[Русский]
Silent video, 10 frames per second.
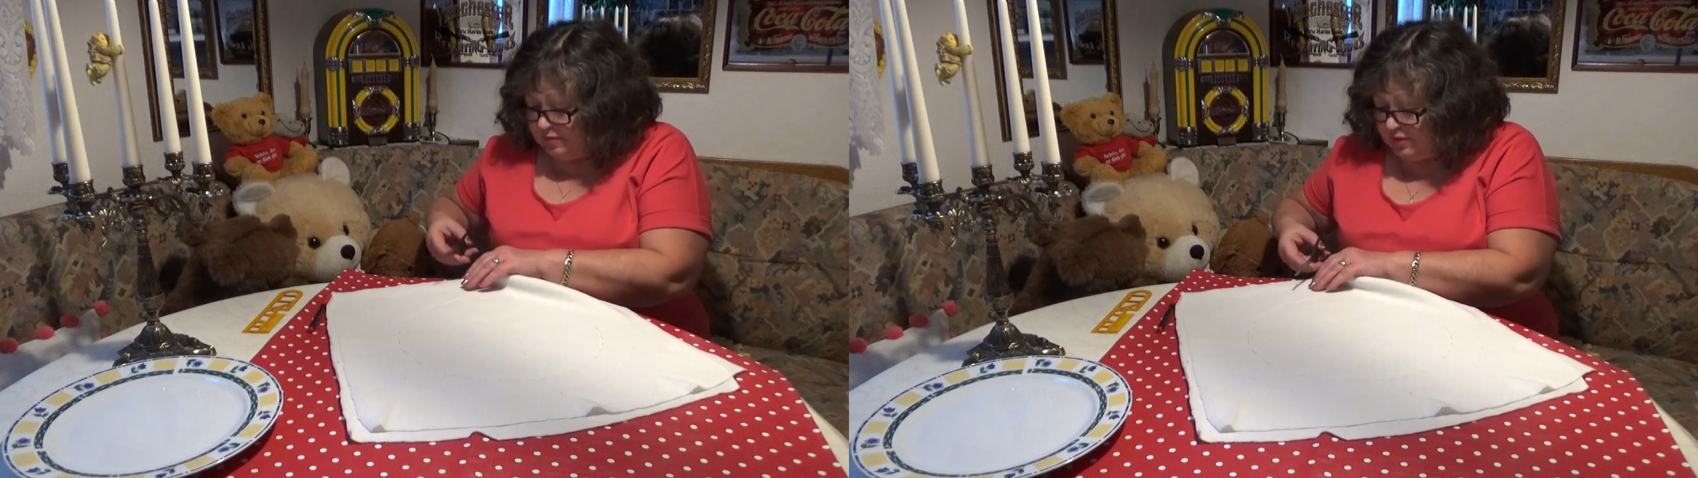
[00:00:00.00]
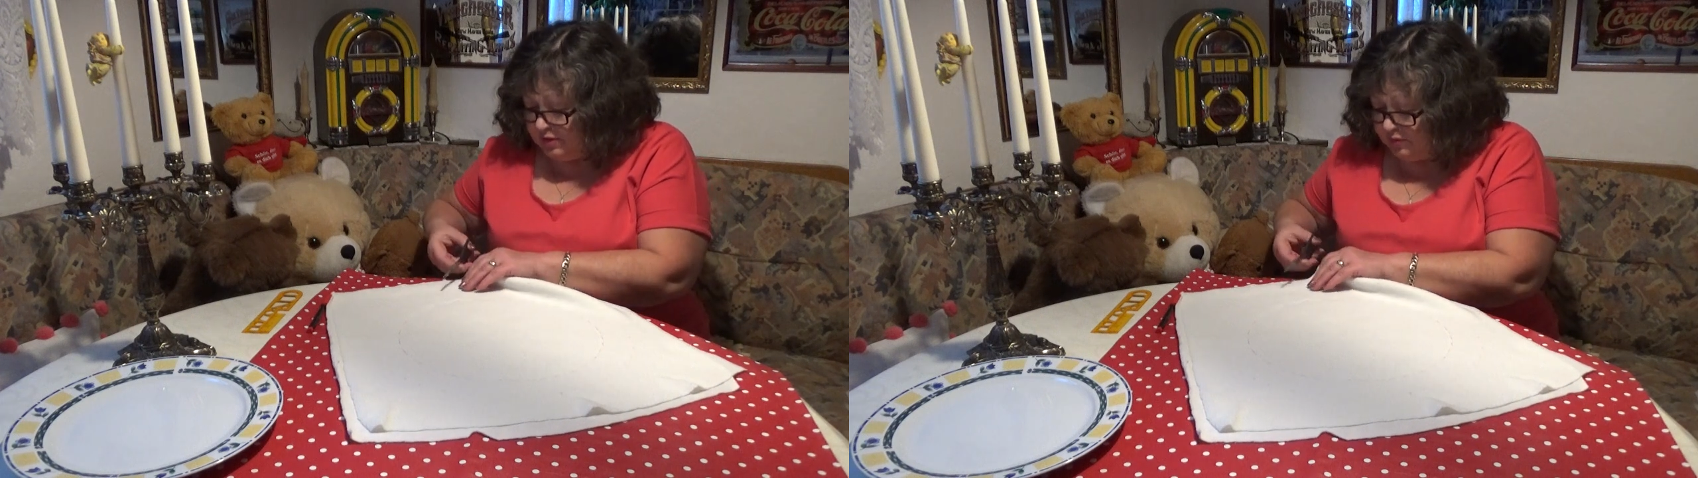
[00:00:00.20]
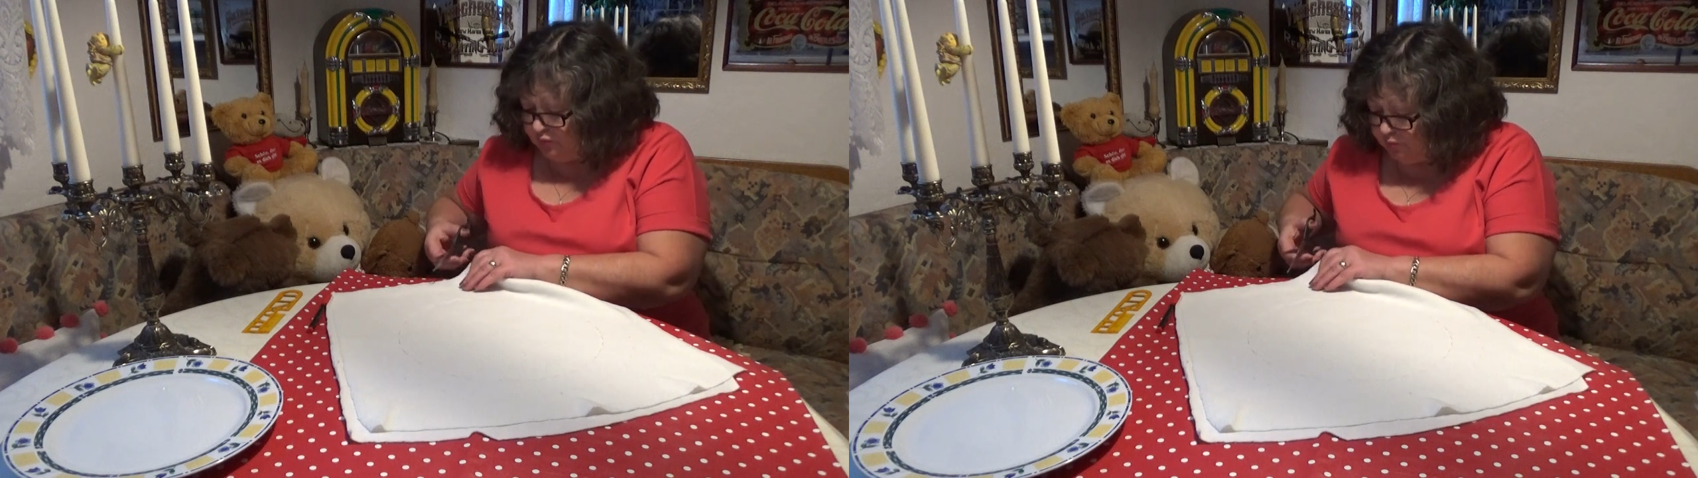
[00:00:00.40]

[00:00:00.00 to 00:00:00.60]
этот вот